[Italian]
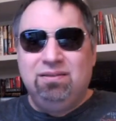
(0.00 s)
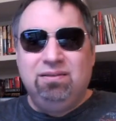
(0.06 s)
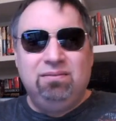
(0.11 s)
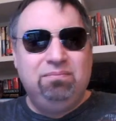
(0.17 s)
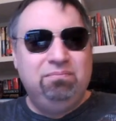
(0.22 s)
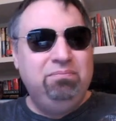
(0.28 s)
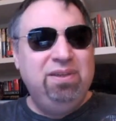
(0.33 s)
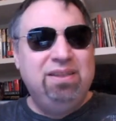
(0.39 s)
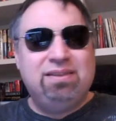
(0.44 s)

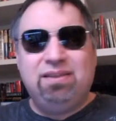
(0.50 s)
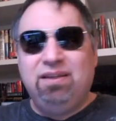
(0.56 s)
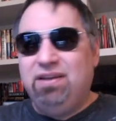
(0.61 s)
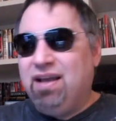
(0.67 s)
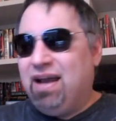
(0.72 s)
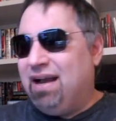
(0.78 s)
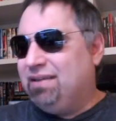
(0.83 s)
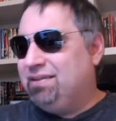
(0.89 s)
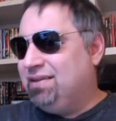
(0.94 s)
Missy
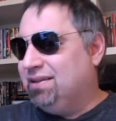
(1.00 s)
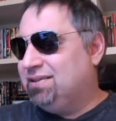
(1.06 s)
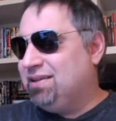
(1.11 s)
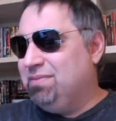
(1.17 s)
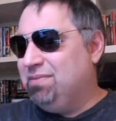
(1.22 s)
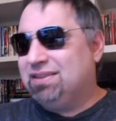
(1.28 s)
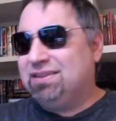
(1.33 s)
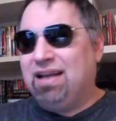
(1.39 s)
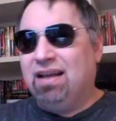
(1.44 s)
Yat si è
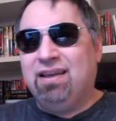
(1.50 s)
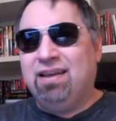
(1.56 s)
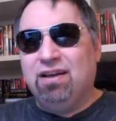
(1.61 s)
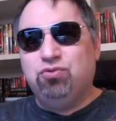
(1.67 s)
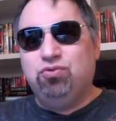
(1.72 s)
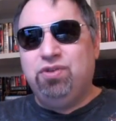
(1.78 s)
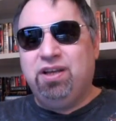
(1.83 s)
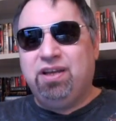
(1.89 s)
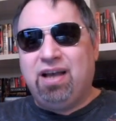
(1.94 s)
messa anche a
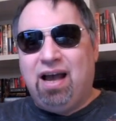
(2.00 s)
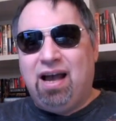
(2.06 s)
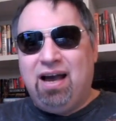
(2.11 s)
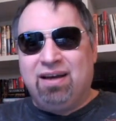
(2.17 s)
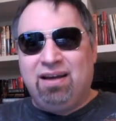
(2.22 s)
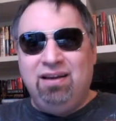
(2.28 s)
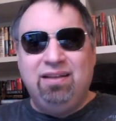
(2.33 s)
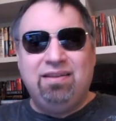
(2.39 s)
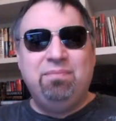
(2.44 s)

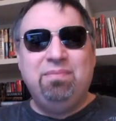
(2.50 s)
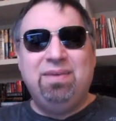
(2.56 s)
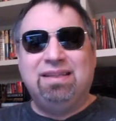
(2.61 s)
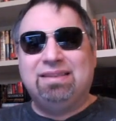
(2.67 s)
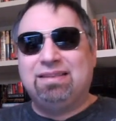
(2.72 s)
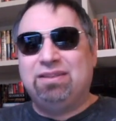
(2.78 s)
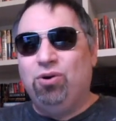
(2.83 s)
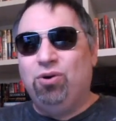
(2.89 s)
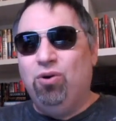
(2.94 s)
giudicare le
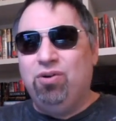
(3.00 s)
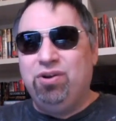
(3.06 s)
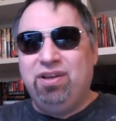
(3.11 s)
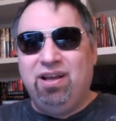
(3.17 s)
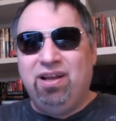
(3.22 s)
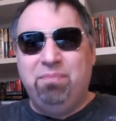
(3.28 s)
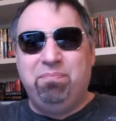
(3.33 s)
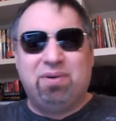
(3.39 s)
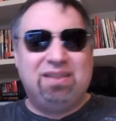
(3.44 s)

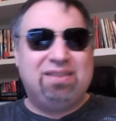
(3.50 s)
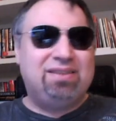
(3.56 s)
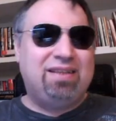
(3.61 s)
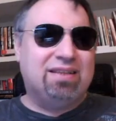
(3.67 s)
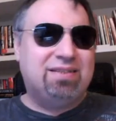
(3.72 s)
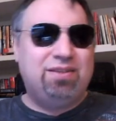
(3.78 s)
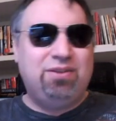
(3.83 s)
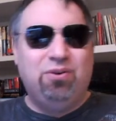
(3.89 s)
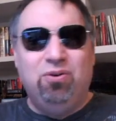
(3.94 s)
dimensioni e le
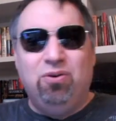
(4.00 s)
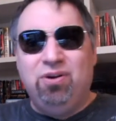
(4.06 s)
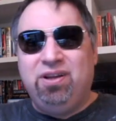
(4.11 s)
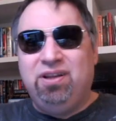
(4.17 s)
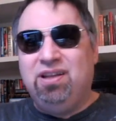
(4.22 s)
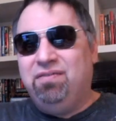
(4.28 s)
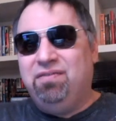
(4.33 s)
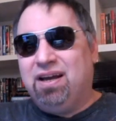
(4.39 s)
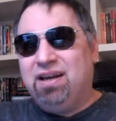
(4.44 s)

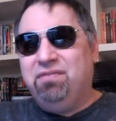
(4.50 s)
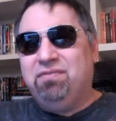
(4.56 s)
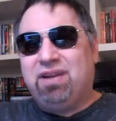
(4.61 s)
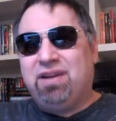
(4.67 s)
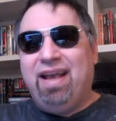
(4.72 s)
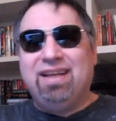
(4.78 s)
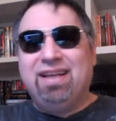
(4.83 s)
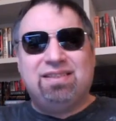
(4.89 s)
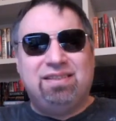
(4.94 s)
prestazioni dei vari
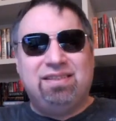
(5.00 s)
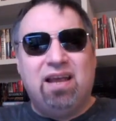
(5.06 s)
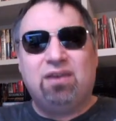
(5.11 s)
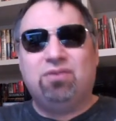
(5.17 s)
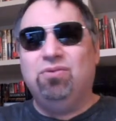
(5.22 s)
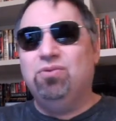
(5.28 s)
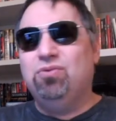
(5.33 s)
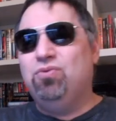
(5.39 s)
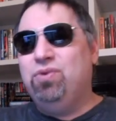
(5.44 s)
wrestler
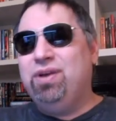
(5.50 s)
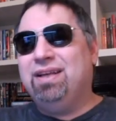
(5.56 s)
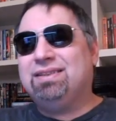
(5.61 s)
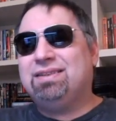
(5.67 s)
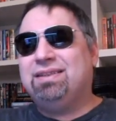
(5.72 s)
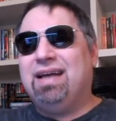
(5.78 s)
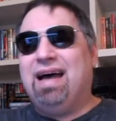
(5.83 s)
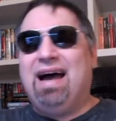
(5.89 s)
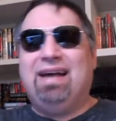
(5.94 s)
con cui è
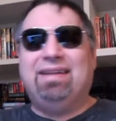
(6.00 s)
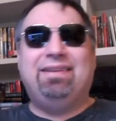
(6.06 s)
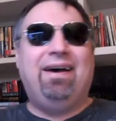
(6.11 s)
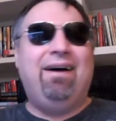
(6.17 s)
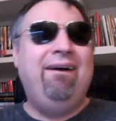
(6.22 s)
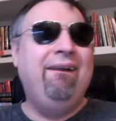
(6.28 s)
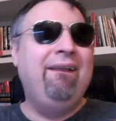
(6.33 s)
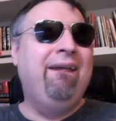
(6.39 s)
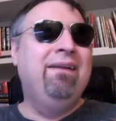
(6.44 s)

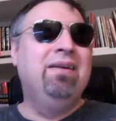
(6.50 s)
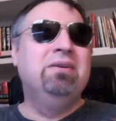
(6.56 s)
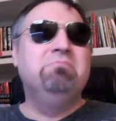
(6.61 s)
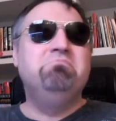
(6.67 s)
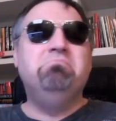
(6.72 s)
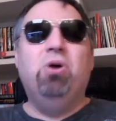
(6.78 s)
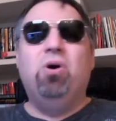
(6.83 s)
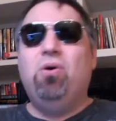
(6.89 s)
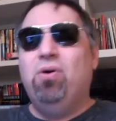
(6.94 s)
stata.
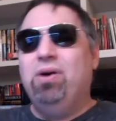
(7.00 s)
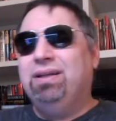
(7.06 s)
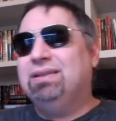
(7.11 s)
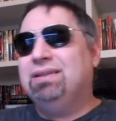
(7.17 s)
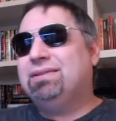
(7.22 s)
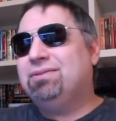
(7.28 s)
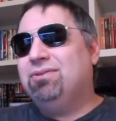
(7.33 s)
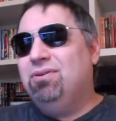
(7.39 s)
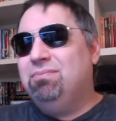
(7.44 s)
Boh,
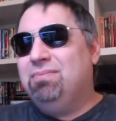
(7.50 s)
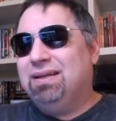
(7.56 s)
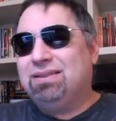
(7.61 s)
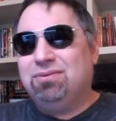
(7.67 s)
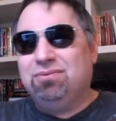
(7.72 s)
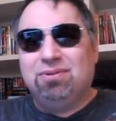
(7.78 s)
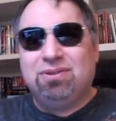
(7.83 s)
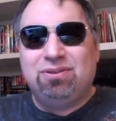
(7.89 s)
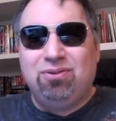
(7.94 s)
insomma,
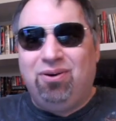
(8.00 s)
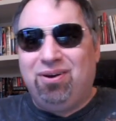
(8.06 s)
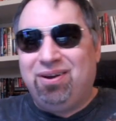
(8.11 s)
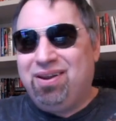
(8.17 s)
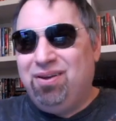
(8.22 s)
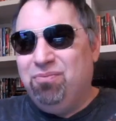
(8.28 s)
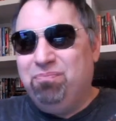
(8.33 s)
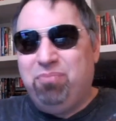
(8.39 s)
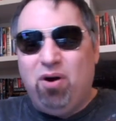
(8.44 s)
sono
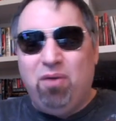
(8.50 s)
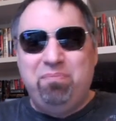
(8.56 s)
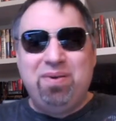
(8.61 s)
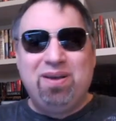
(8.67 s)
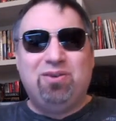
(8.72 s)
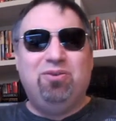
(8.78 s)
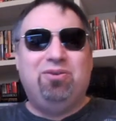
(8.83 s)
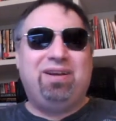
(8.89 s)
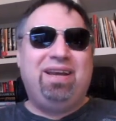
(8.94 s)
storie un po'
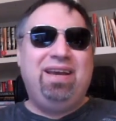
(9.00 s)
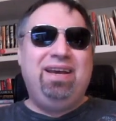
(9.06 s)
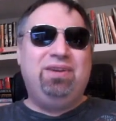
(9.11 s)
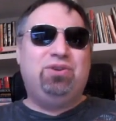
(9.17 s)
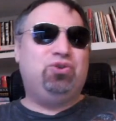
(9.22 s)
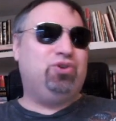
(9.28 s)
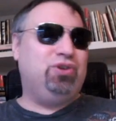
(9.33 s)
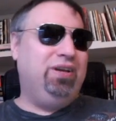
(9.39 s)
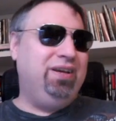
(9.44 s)

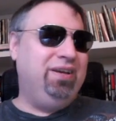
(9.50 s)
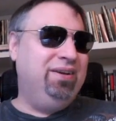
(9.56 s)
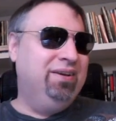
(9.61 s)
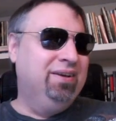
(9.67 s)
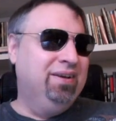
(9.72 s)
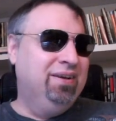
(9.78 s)
pecorecce